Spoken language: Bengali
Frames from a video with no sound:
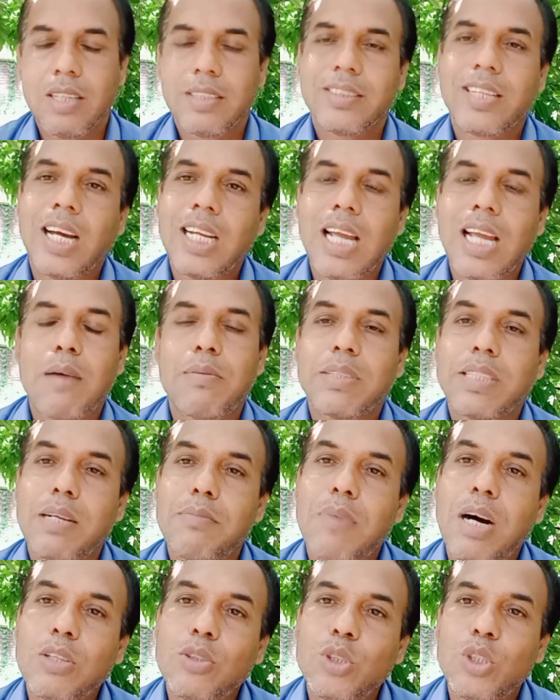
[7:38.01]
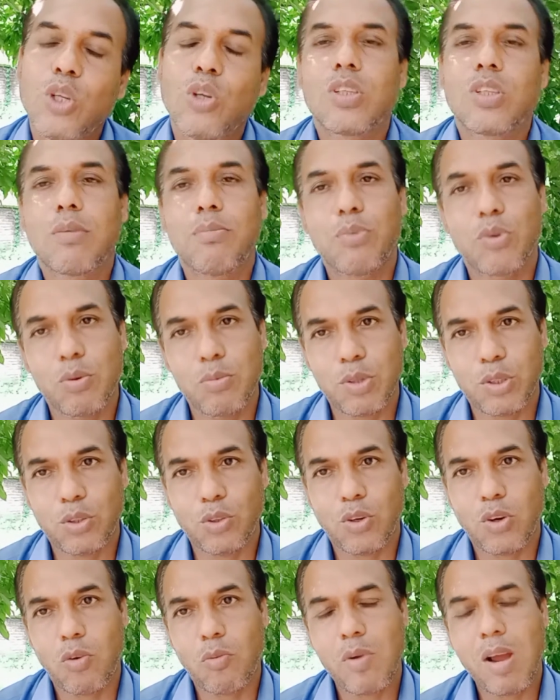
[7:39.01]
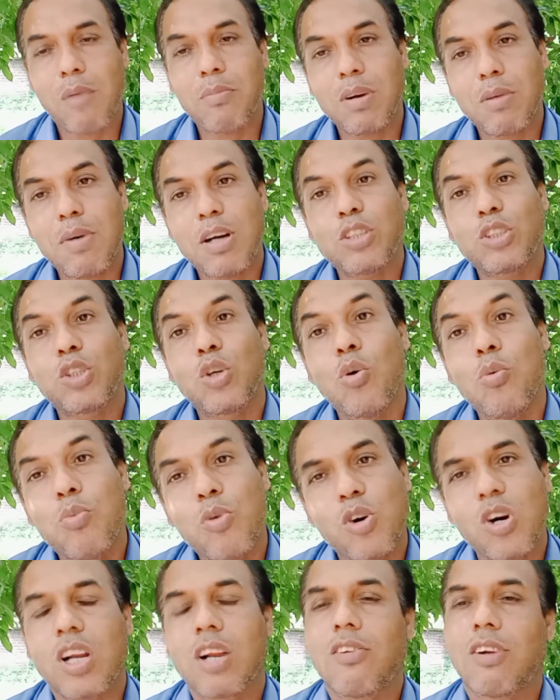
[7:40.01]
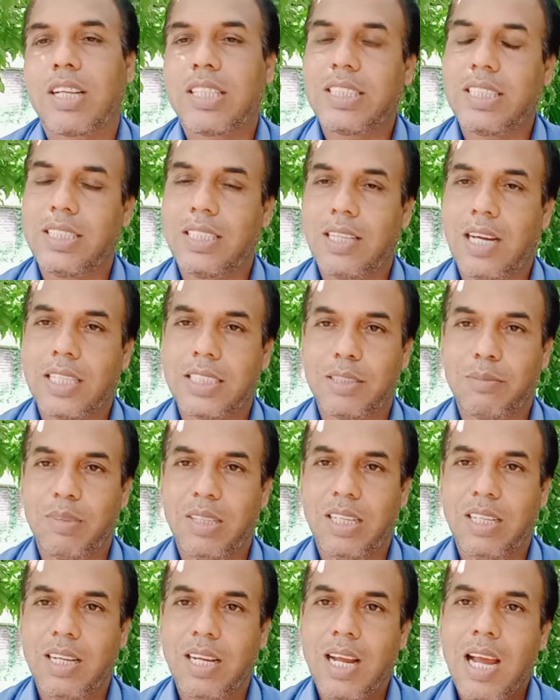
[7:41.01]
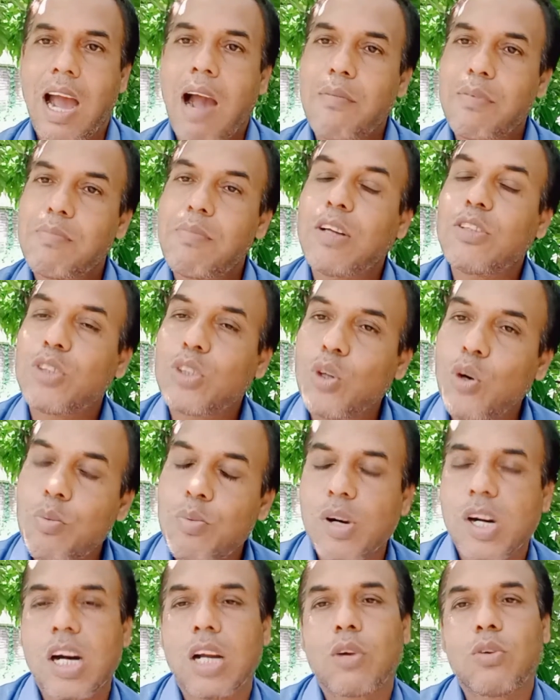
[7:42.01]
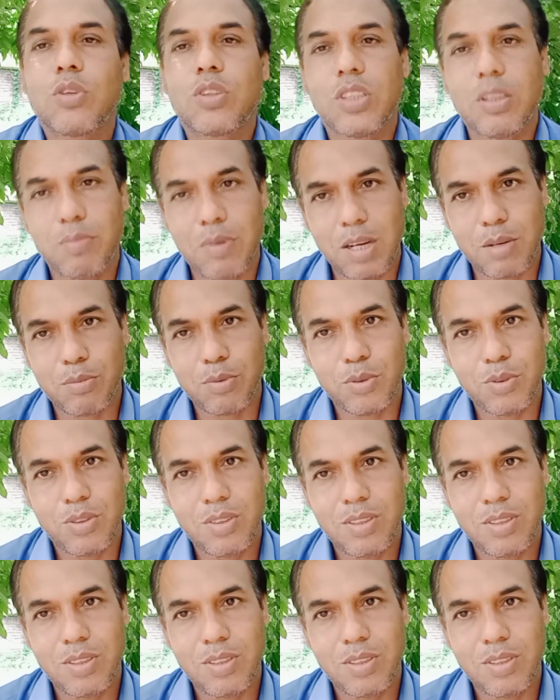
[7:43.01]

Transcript: তাহলে আমাদের মানসিকতা পরিবর্তন হবে আমরা মানুষকে উপকার করার চিন্তা আসবে আমরা মানুষকে উপকার করতে পারবো